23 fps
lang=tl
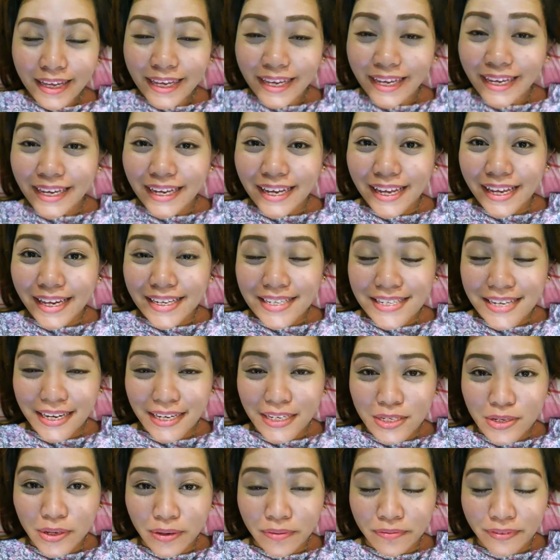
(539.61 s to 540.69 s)
Hey guys! And
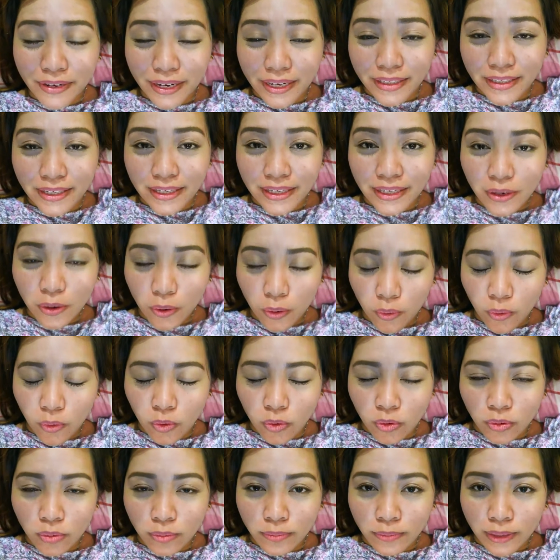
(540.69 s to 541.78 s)
so I'm finally
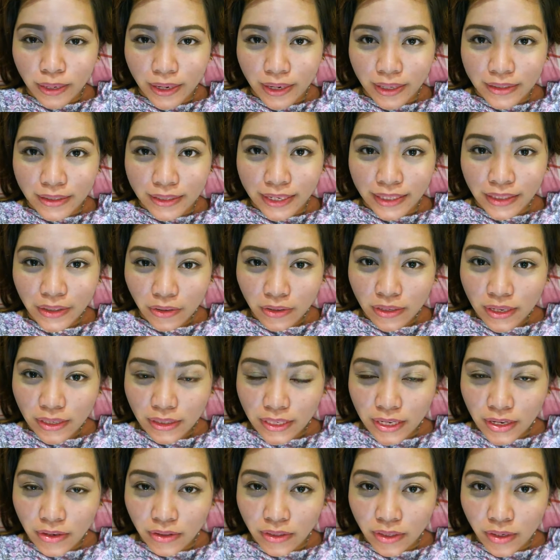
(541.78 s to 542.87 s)
home at 9 o'clock
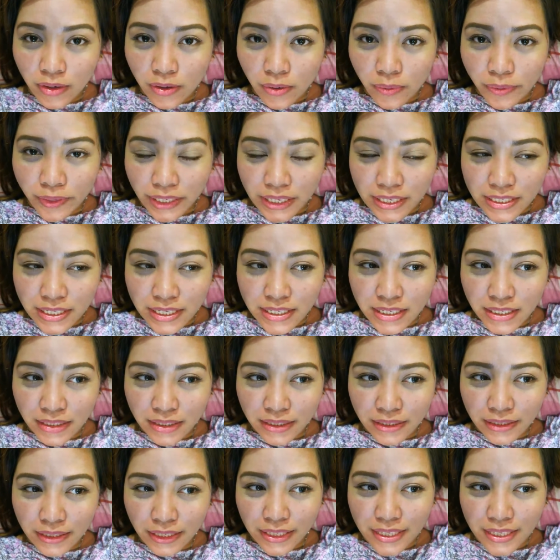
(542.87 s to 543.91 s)
na ako naka-uwi kasi as in